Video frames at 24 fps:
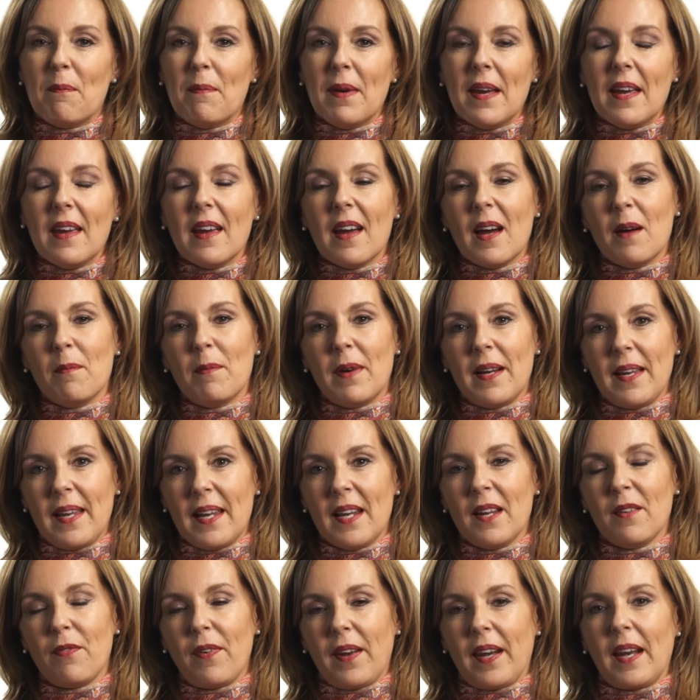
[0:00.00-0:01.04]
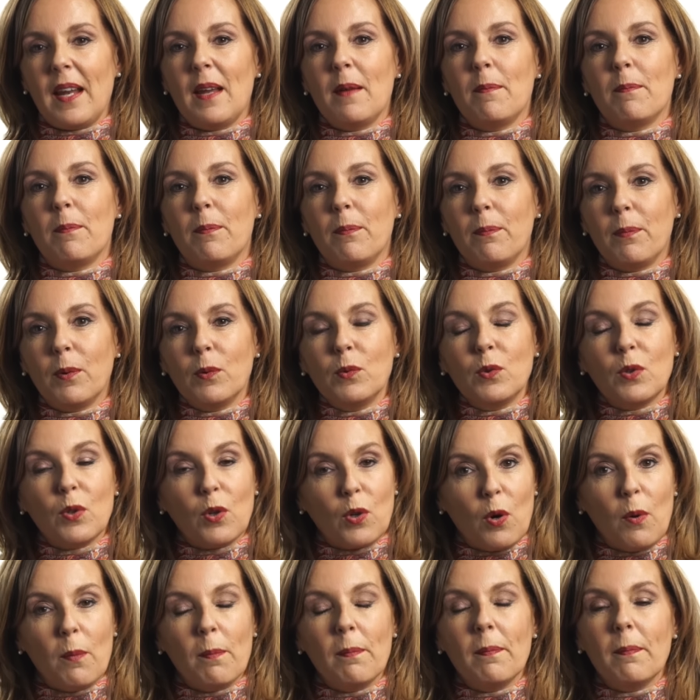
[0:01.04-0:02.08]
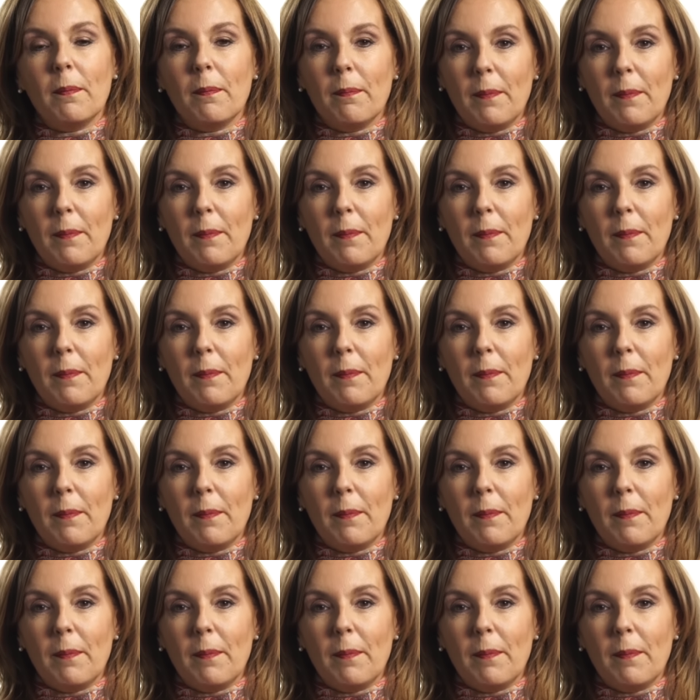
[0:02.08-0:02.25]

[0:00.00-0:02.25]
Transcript: Ve a Mariana Ferrari .com